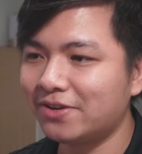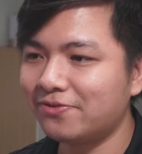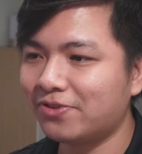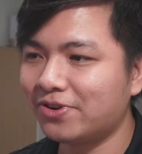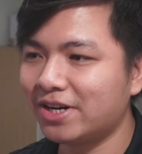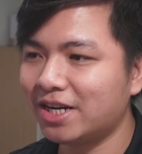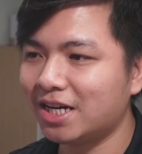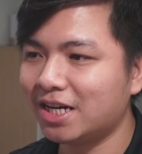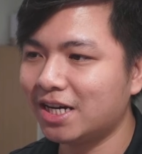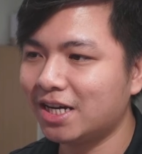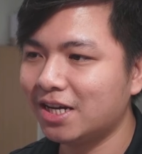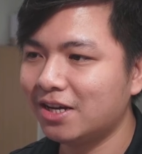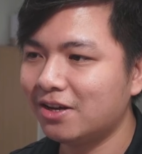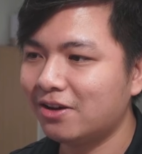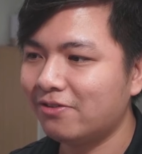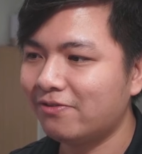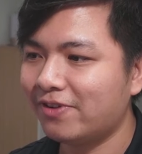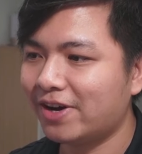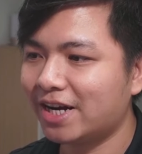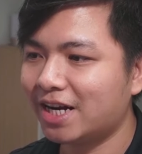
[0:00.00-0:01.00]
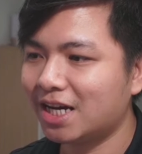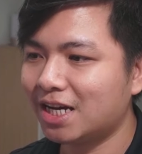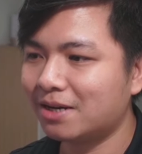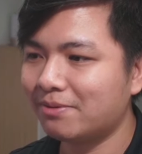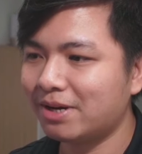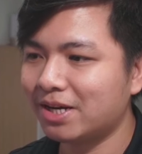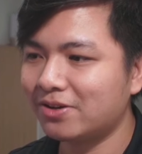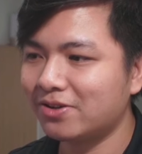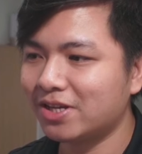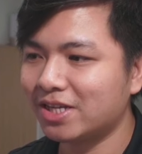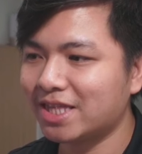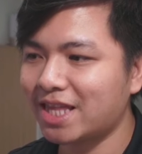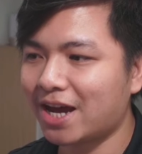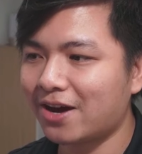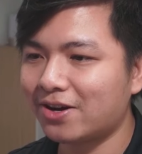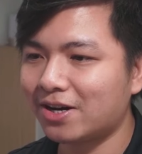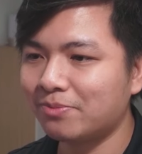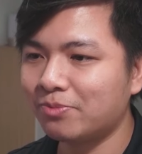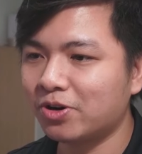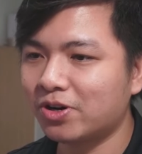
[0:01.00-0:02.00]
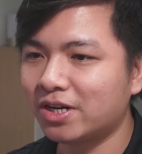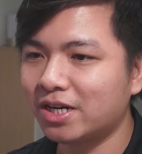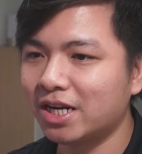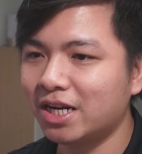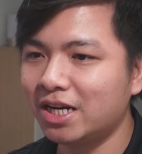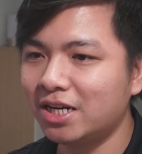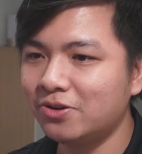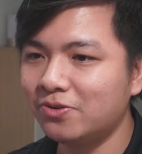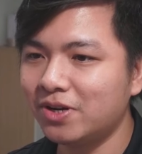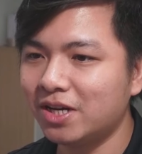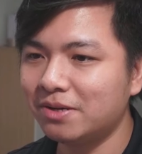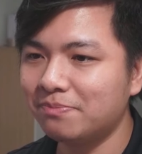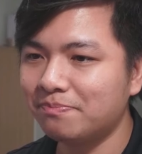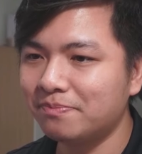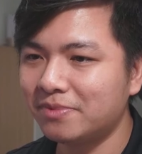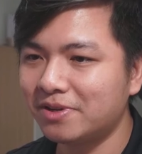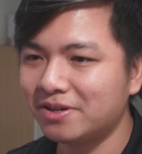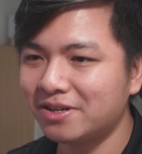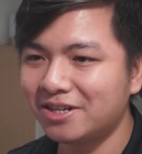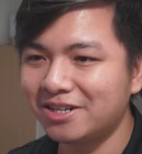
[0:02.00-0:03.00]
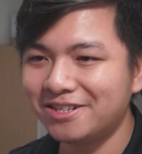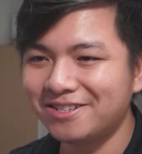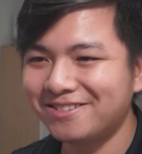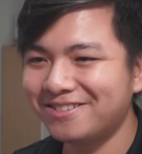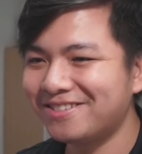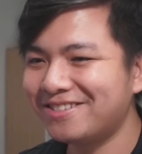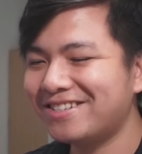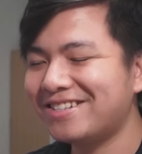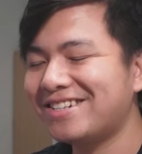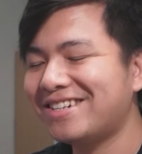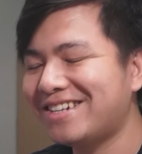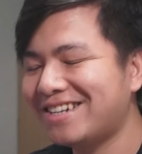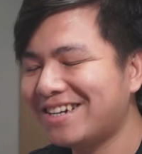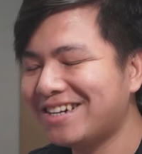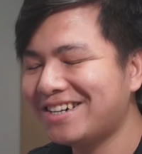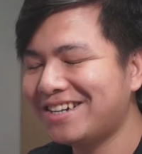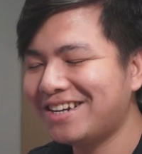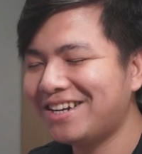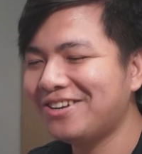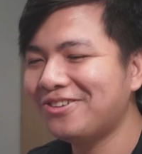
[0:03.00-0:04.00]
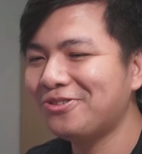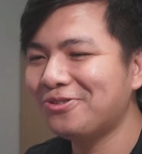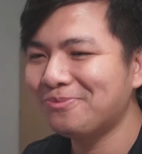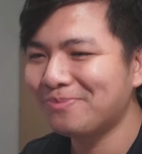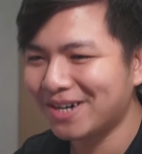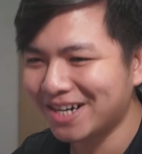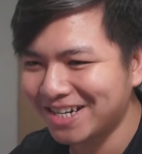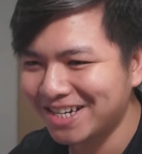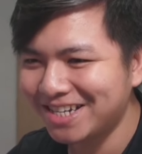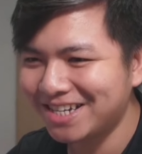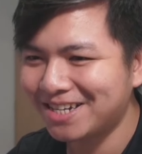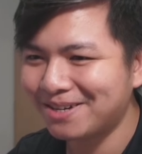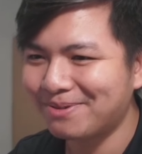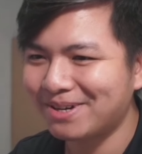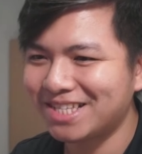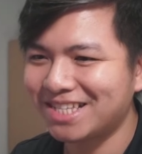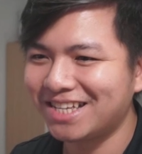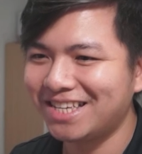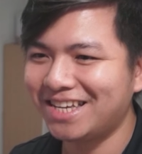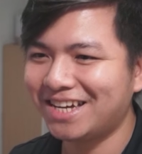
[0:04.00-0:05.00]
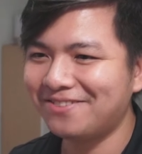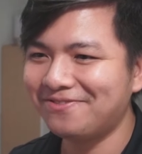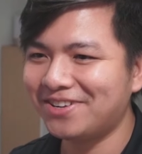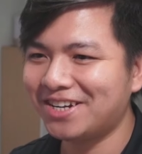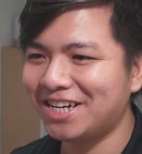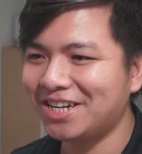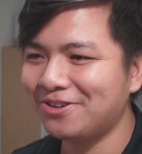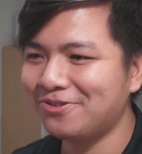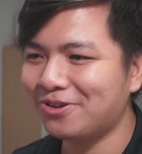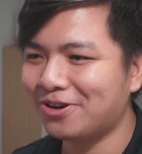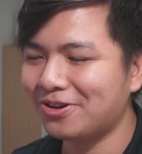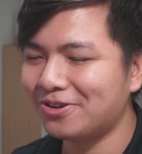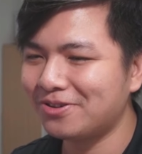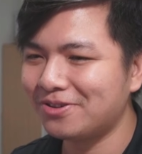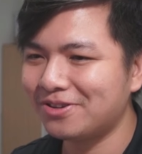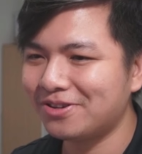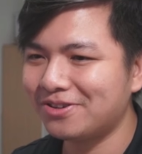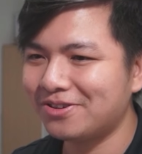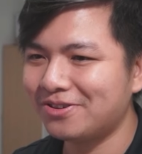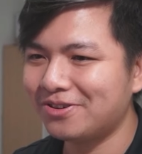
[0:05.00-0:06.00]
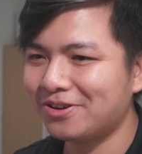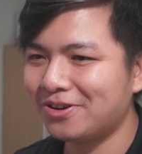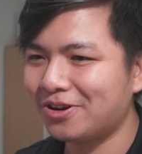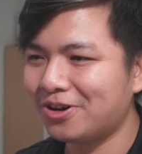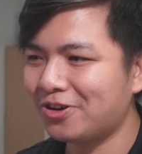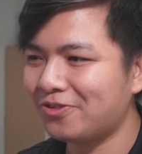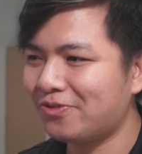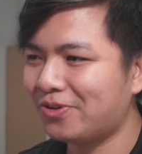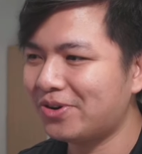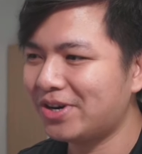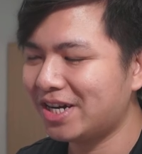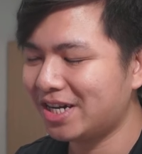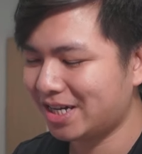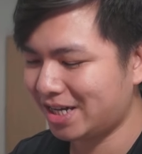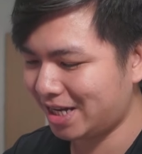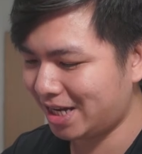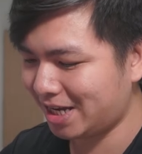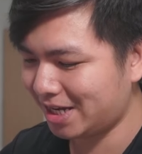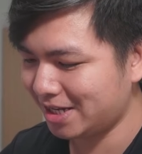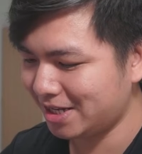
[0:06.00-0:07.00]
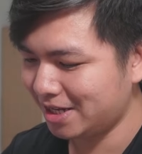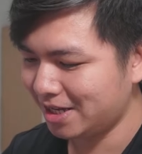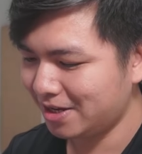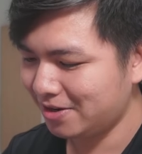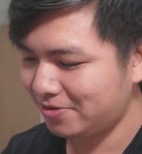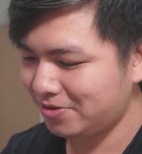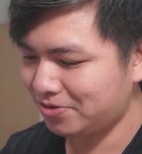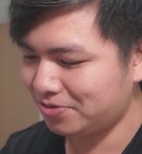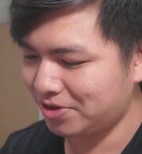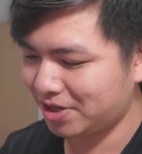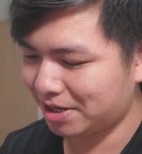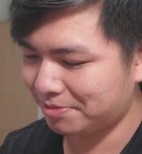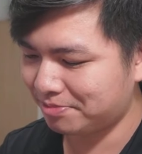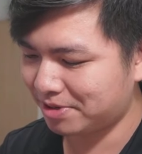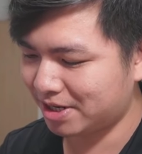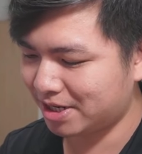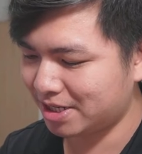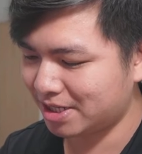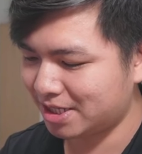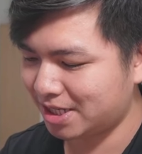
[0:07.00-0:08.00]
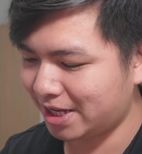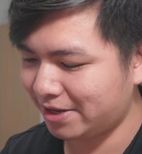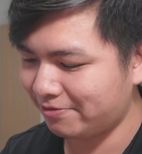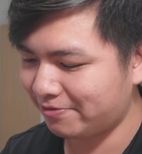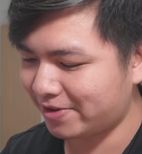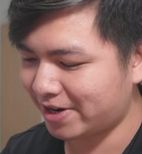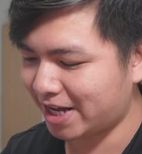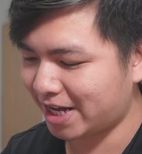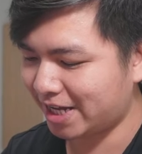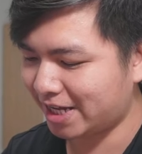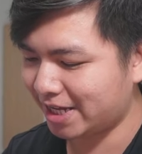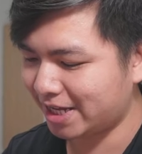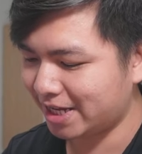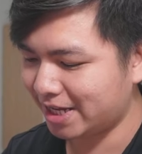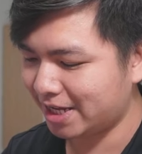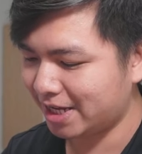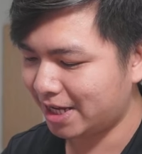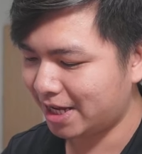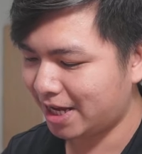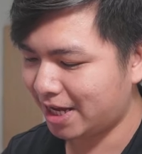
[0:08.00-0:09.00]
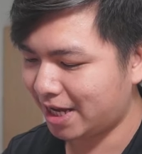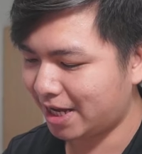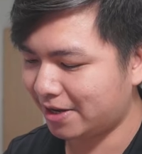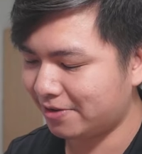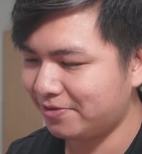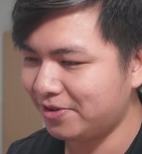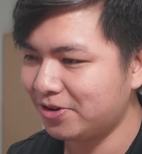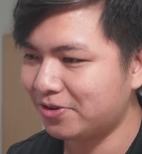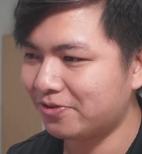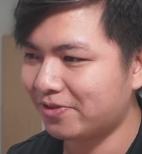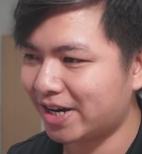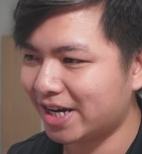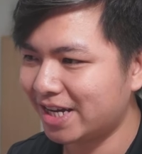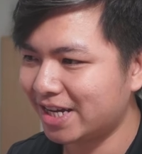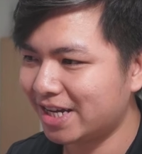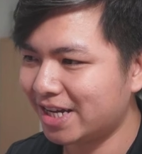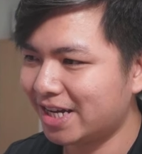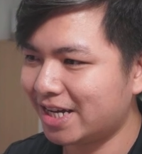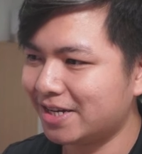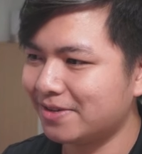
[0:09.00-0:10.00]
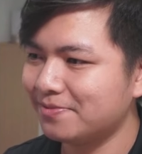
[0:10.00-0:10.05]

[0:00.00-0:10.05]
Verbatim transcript: folder và đây các bạn có thể tạo ra một nơi lưu lên nơi lưu mới các bạn sẽ nhấn vào new folder ha ví dụ nhập uh, save vào đây à, ví dụ vậy ha